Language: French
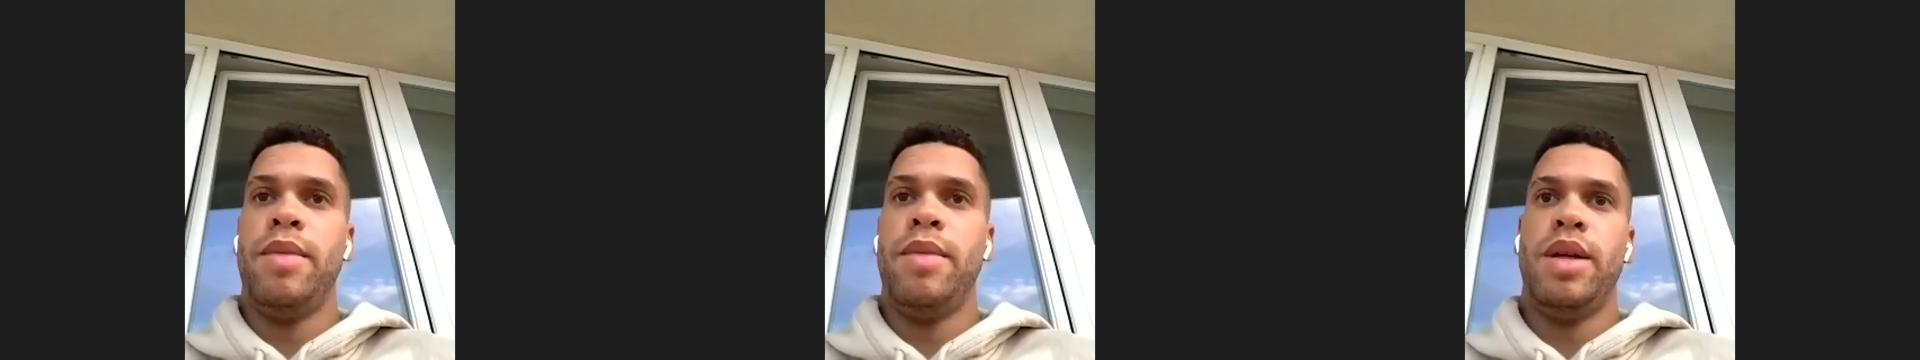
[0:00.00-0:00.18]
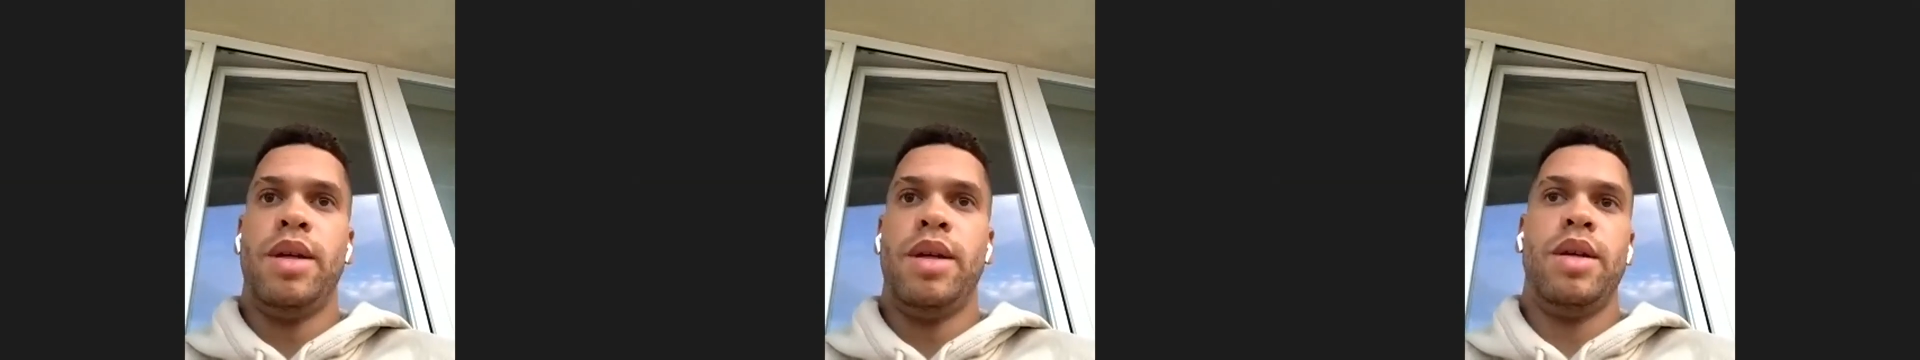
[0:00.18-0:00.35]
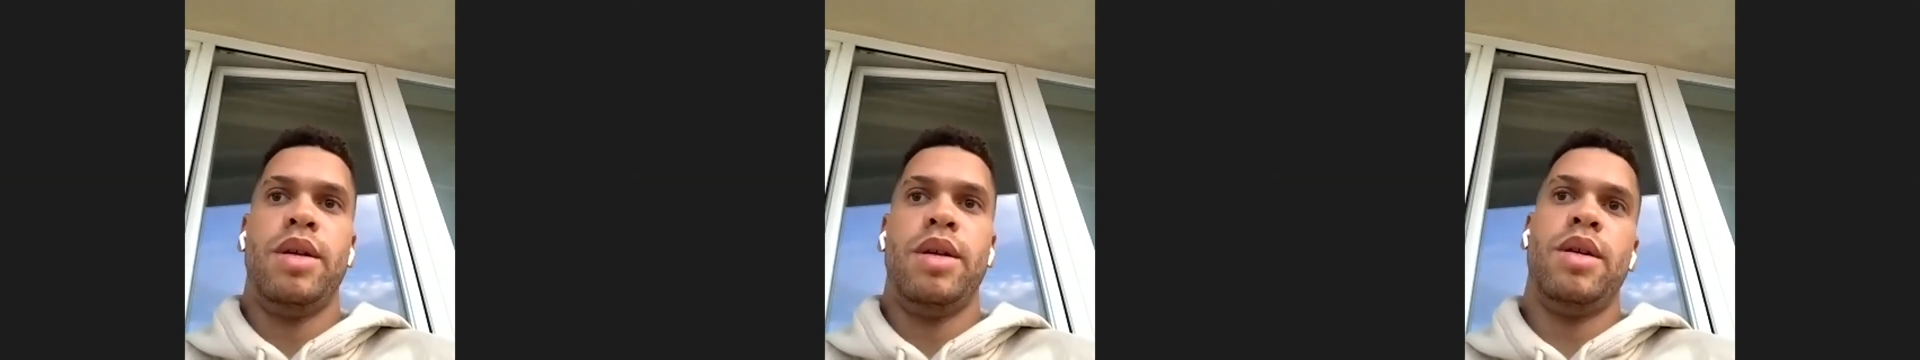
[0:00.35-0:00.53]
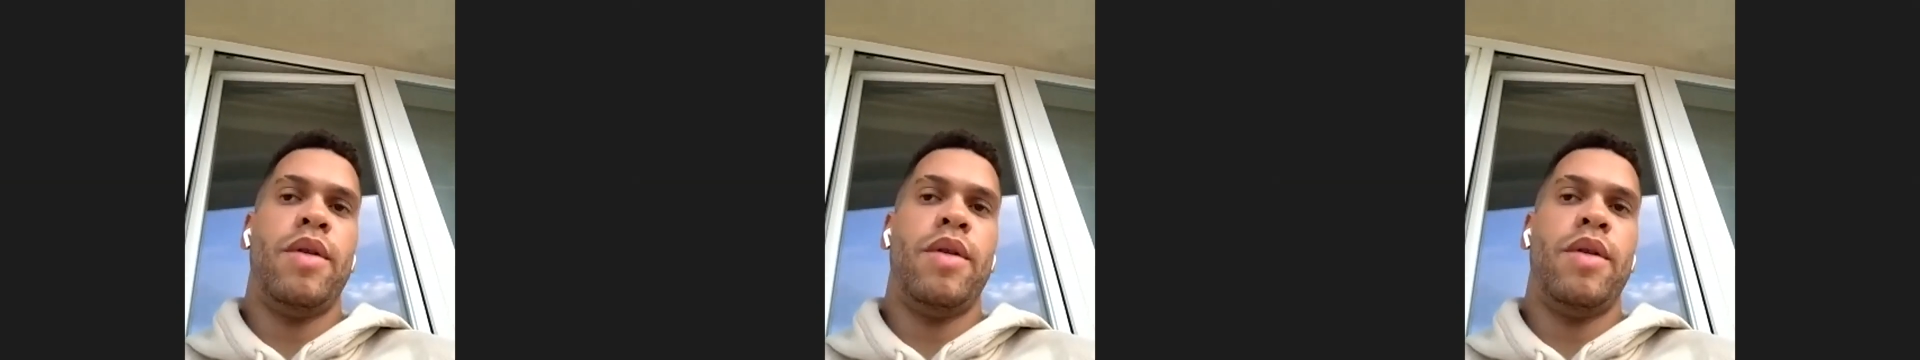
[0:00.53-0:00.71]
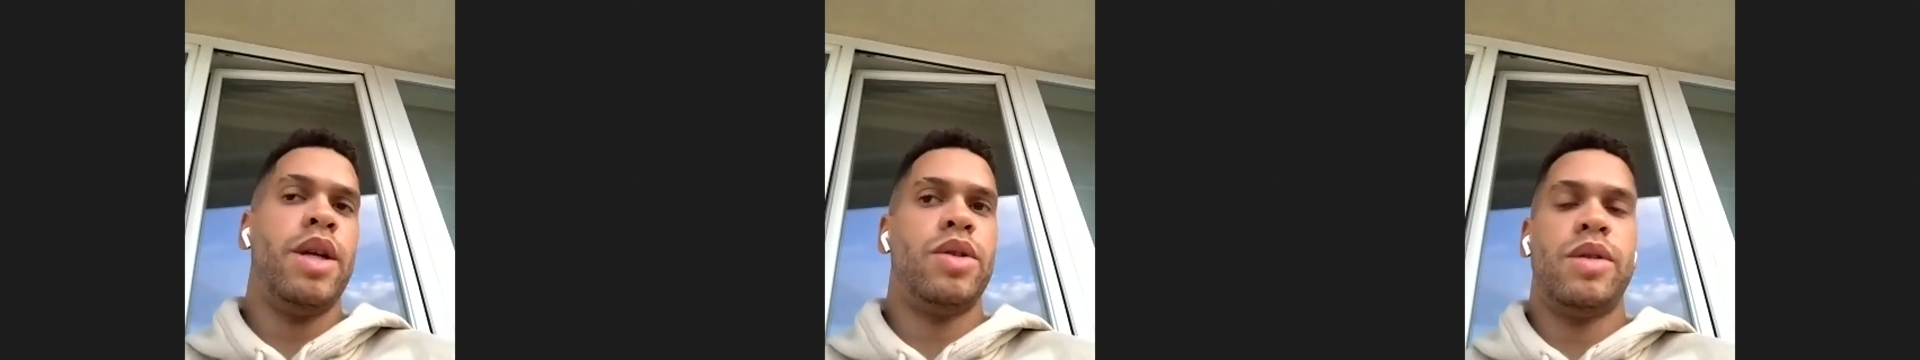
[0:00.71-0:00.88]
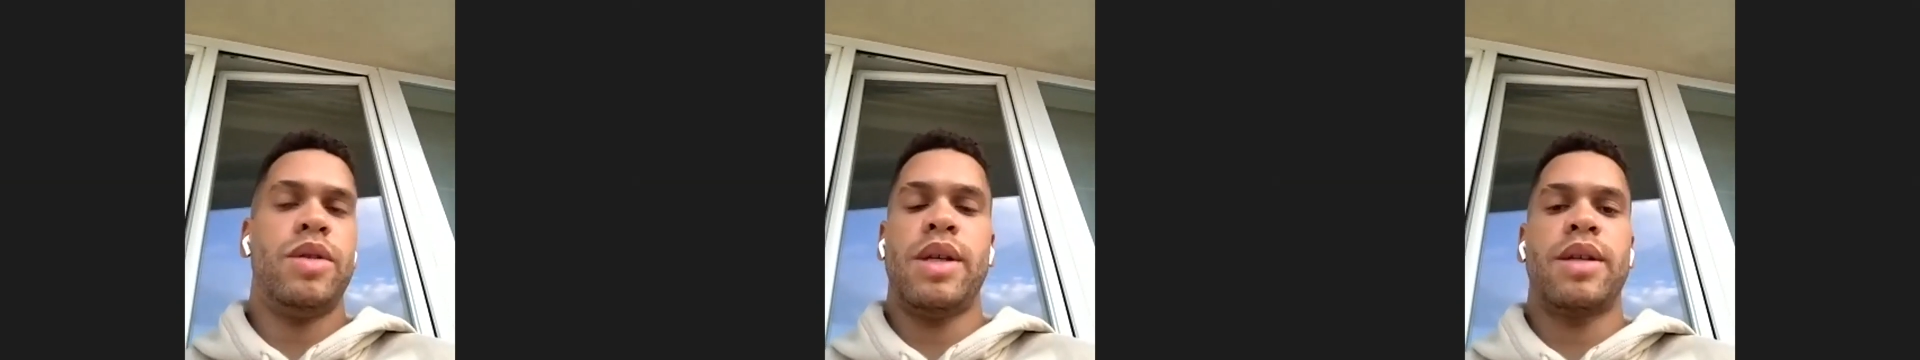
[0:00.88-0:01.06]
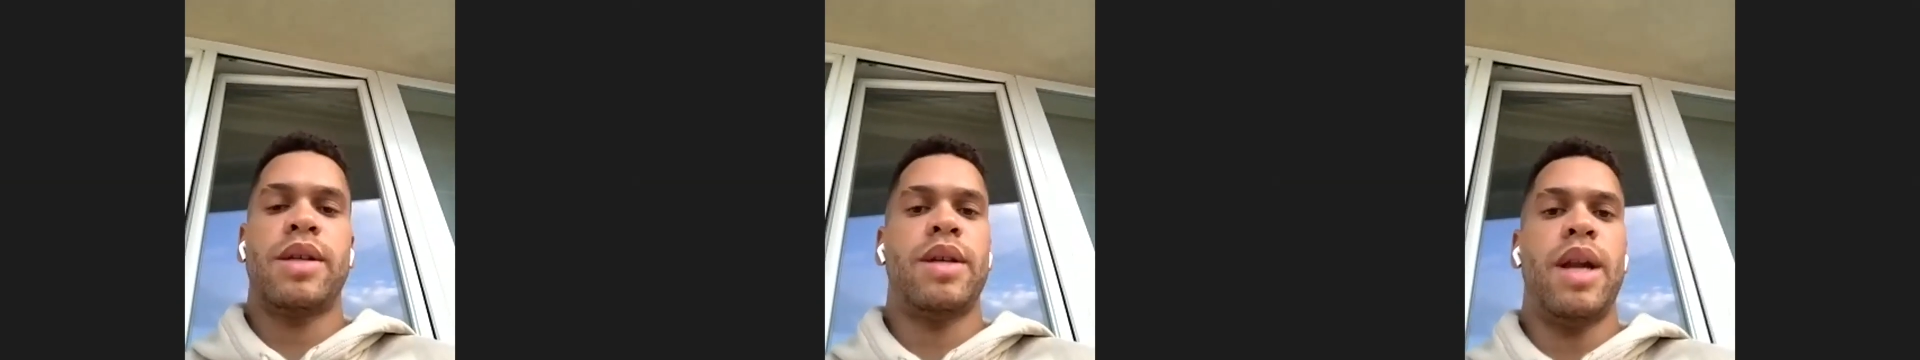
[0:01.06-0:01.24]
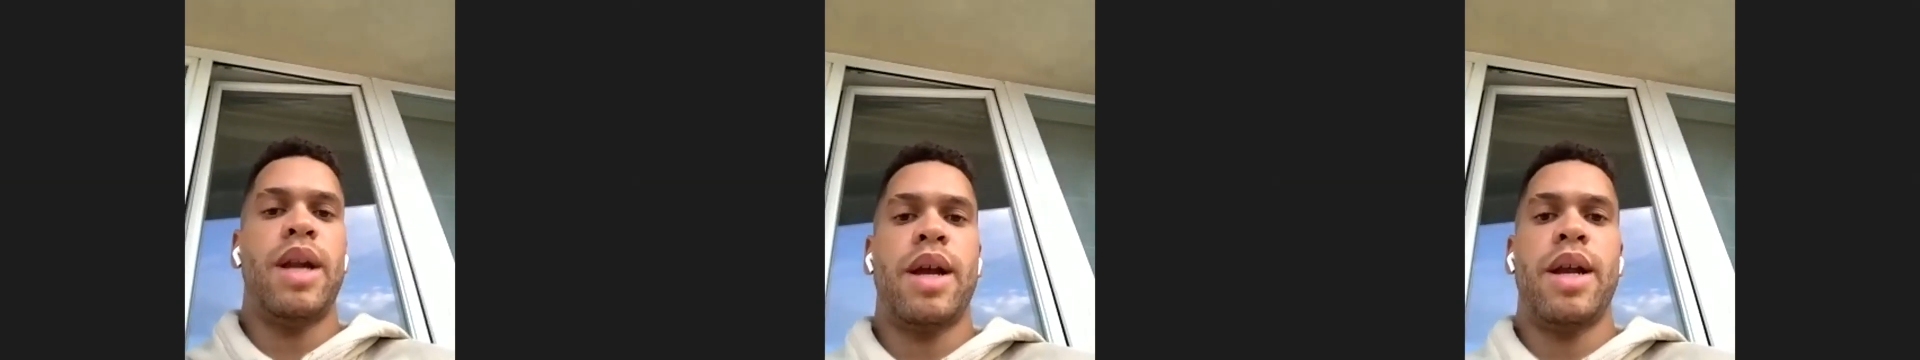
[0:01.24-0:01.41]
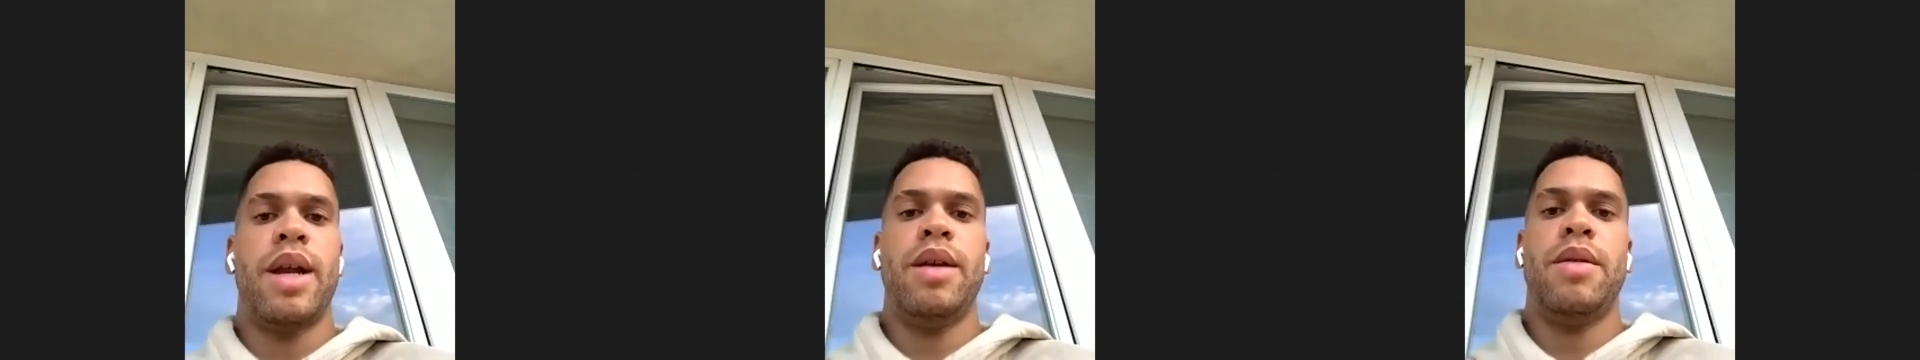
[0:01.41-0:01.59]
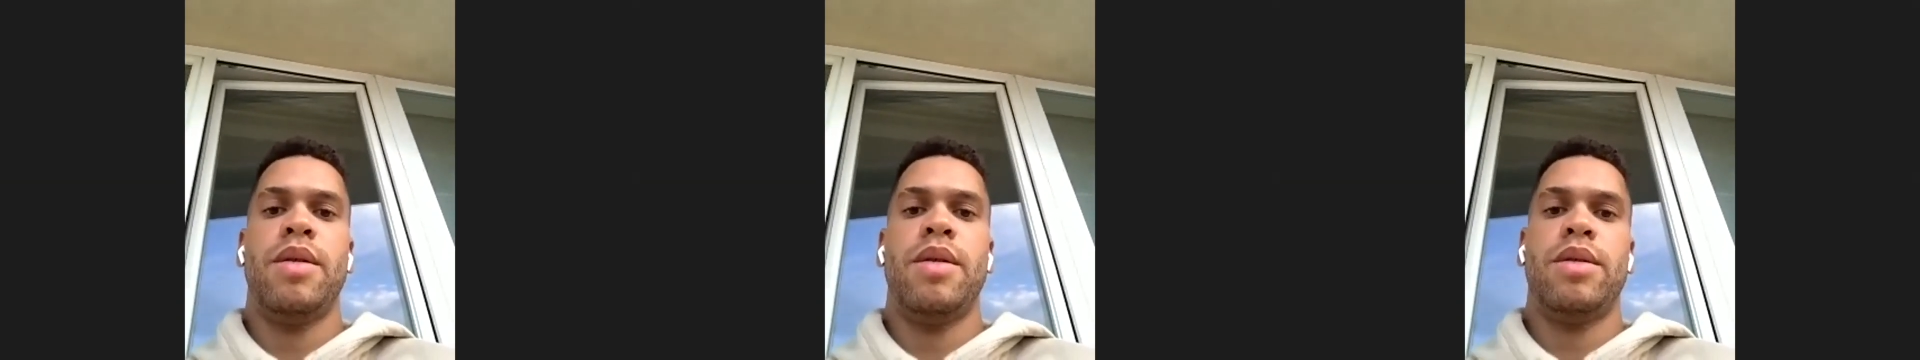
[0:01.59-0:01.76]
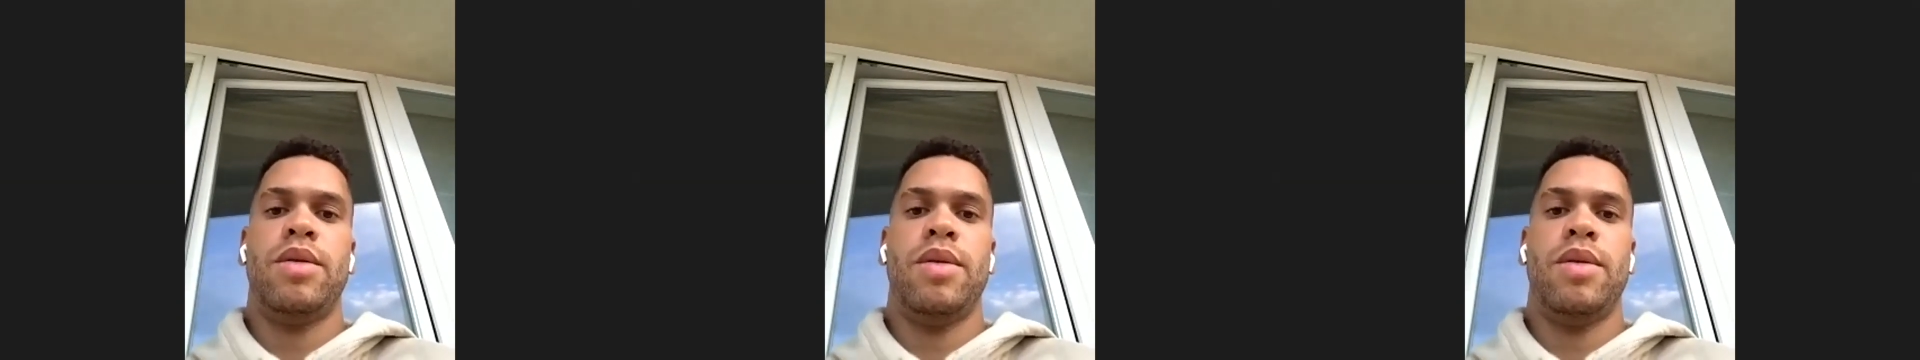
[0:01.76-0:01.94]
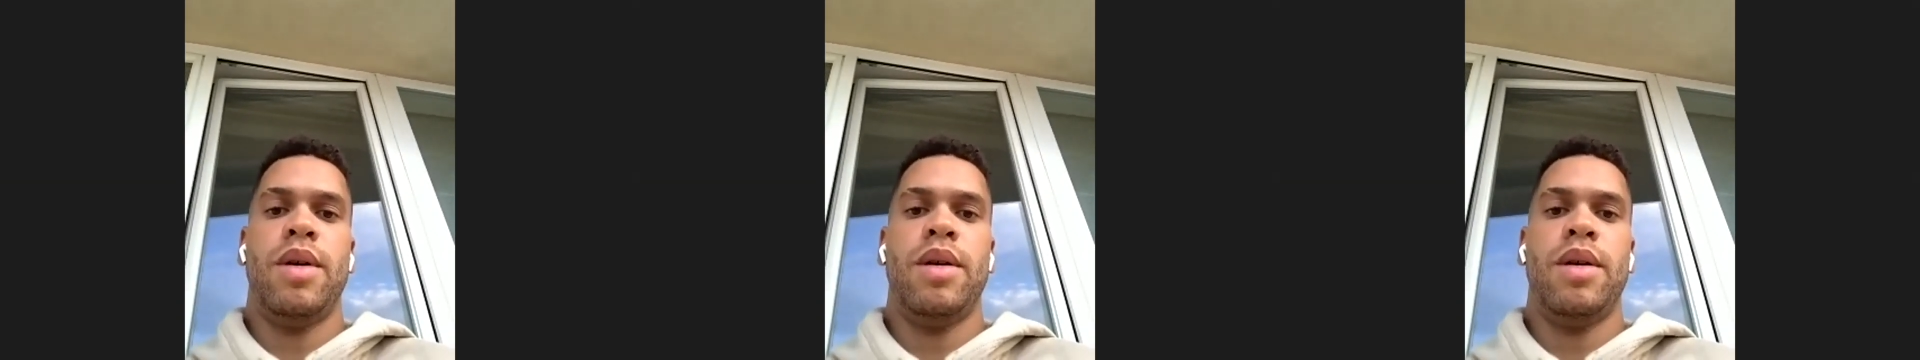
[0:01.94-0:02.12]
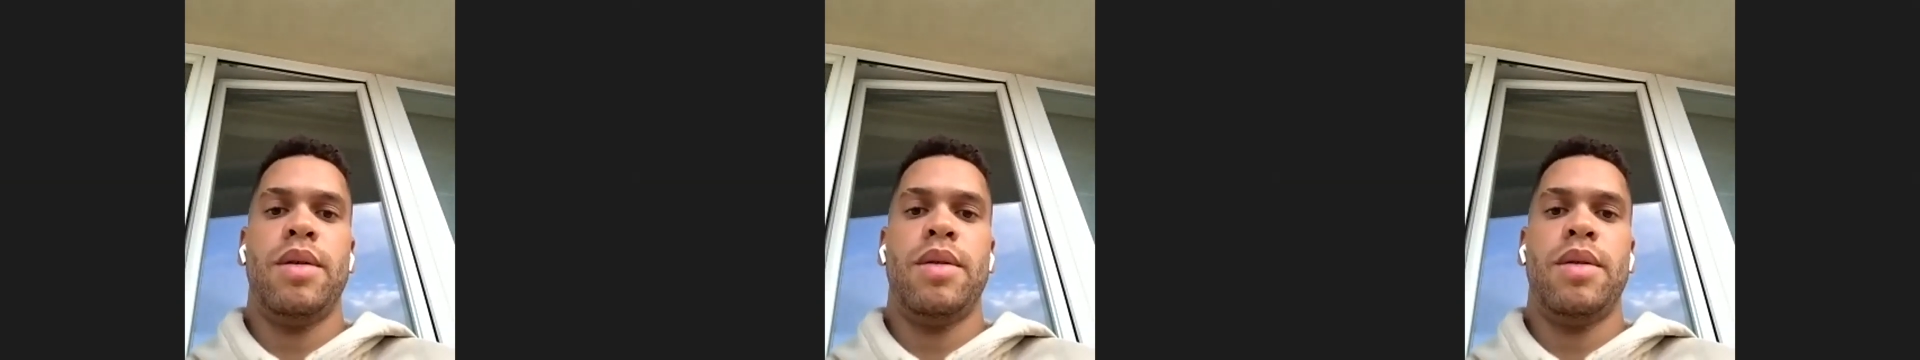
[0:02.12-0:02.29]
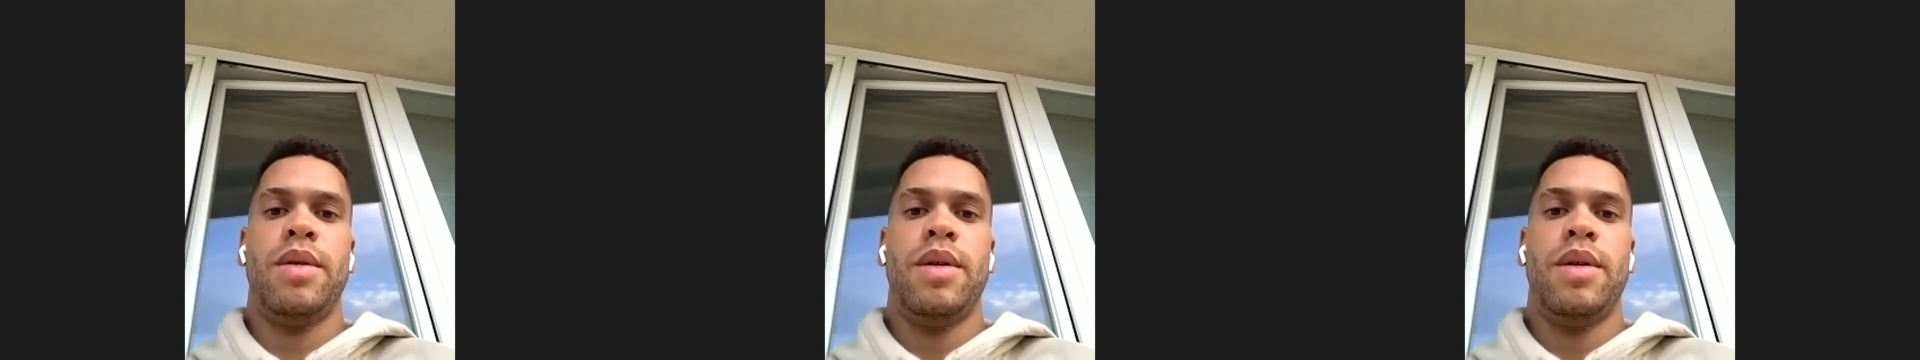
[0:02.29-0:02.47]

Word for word: Et, voilà, je sais que c'est la clé. Tu vois. Mhm.